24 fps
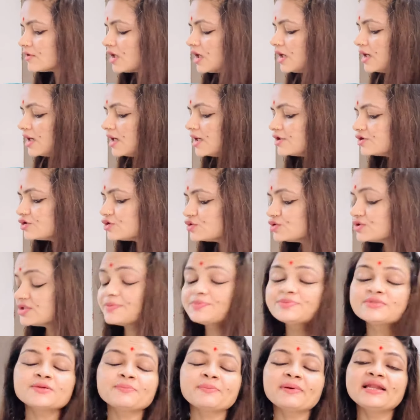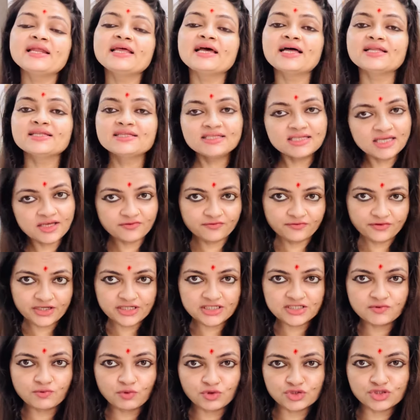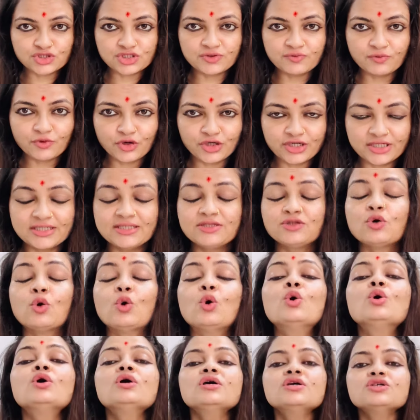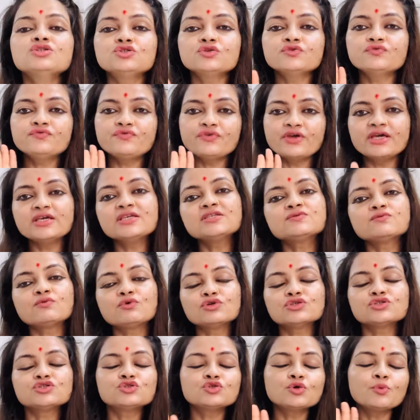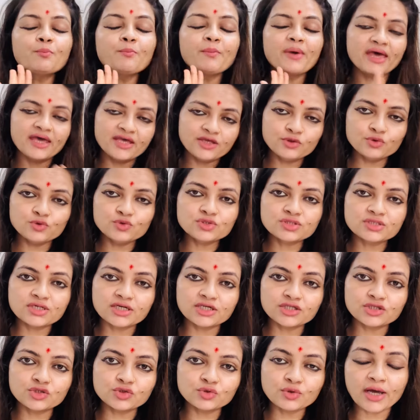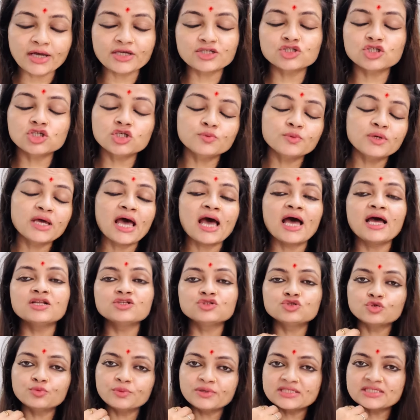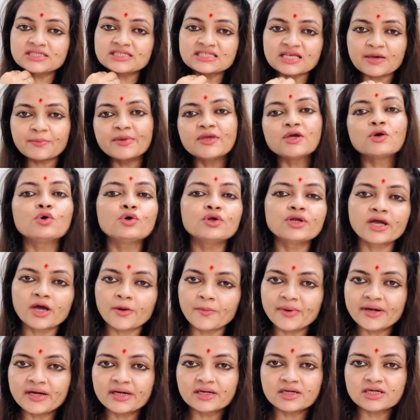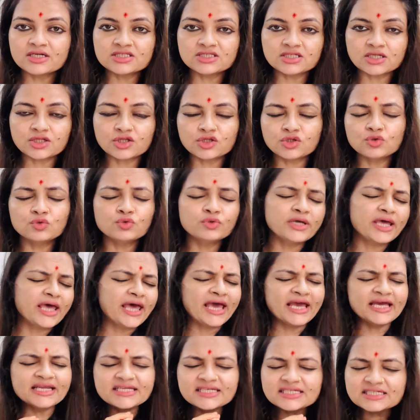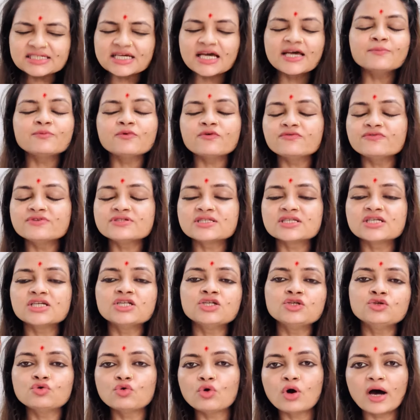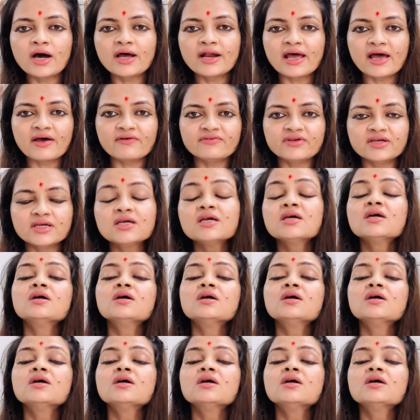सो uh, so, सबसे पहले आती है फेस वॉश की बॉरी तो जो फेस वॉश जो मैं यूज करती हूँ एक्चुअली मैं एंड जो मैं सभी को रिकमेंड कर सकती हूँ एनी टाइप ऑफ स्किन यू आर हैविंग